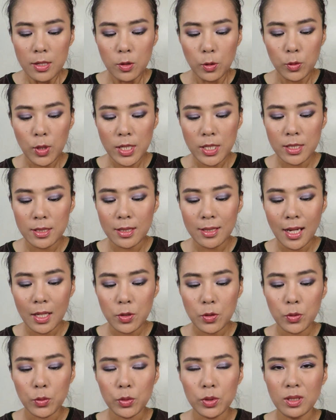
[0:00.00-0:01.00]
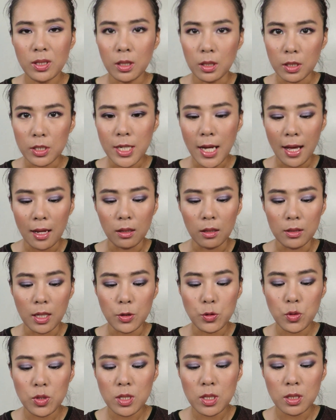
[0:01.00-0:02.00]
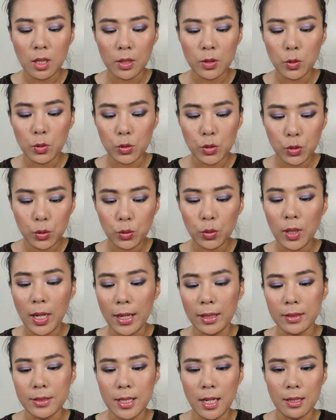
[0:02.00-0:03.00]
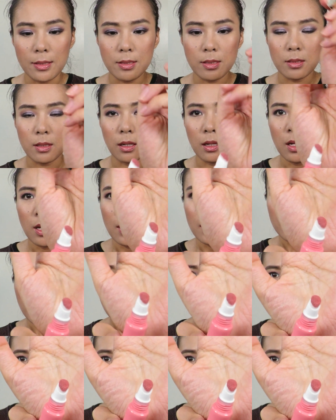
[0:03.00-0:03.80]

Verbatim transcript: 有一段时间它就停产了。那最近呢，又出来了这样子的。它